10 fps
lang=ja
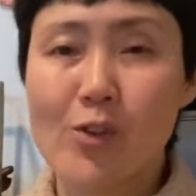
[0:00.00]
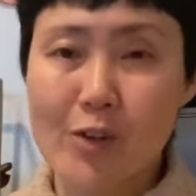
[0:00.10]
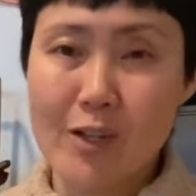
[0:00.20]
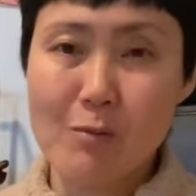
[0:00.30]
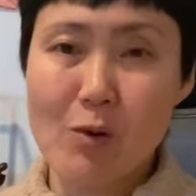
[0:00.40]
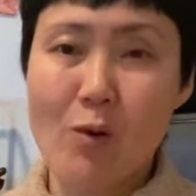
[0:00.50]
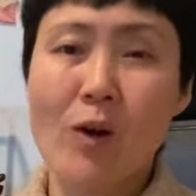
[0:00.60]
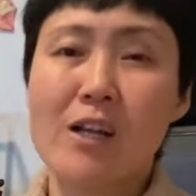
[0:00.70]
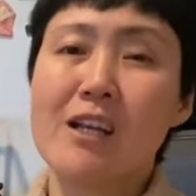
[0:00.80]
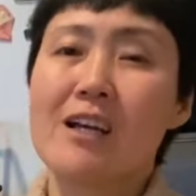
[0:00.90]
当にもうお
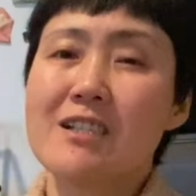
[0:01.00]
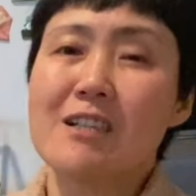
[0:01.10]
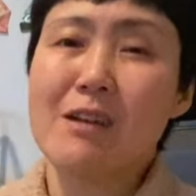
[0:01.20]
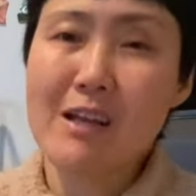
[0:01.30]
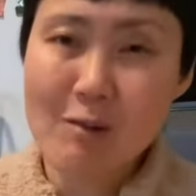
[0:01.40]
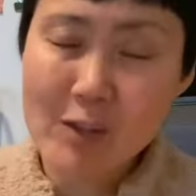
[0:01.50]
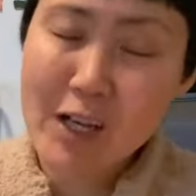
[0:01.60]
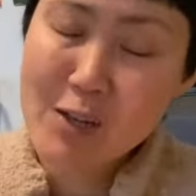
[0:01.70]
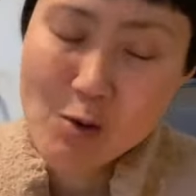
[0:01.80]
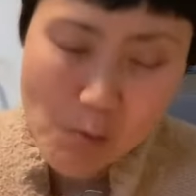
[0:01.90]
金だけじゃないお
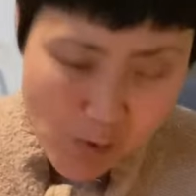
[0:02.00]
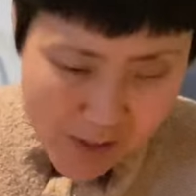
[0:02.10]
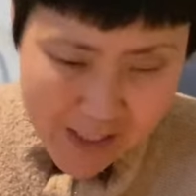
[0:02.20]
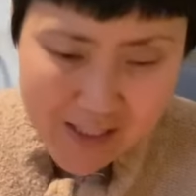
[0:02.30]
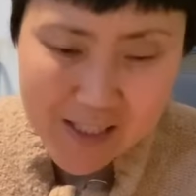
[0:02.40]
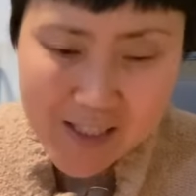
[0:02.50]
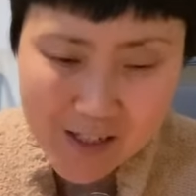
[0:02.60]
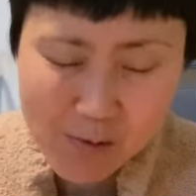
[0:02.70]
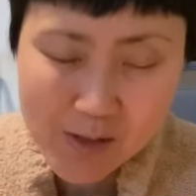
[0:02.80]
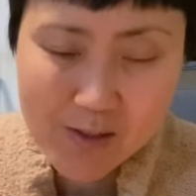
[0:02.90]
金の問題じゃないか
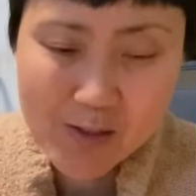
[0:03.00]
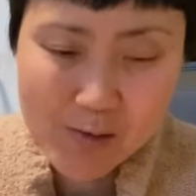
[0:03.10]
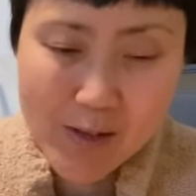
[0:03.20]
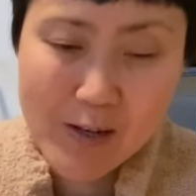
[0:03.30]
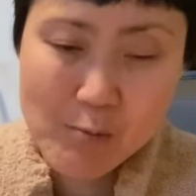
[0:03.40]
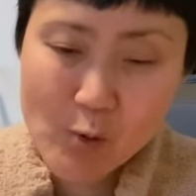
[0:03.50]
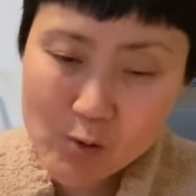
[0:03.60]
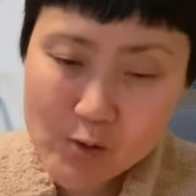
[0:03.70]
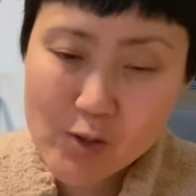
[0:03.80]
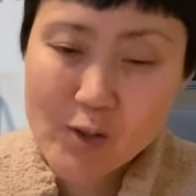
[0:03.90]
ら私はもう
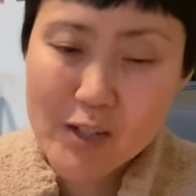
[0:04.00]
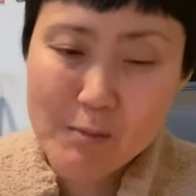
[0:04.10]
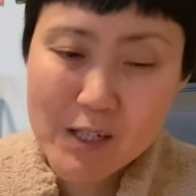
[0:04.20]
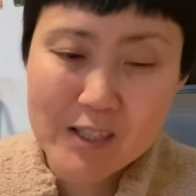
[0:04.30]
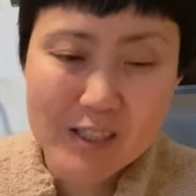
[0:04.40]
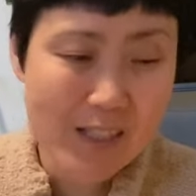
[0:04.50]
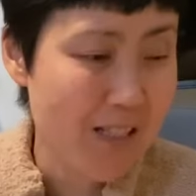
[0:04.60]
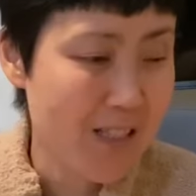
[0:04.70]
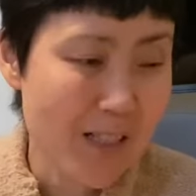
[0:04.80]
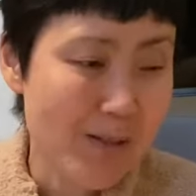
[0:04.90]
本当に毎日が
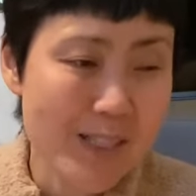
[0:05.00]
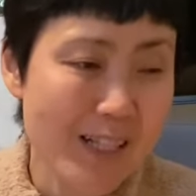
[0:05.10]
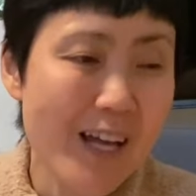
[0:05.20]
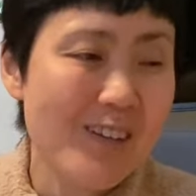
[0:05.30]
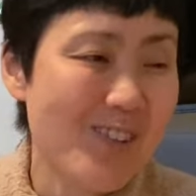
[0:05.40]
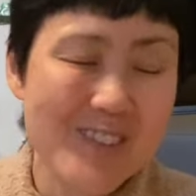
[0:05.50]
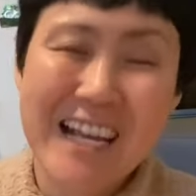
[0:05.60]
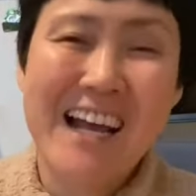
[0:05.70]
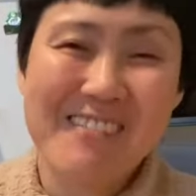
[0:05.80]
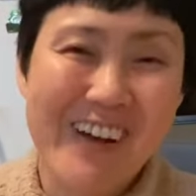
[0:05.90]
幸せでござい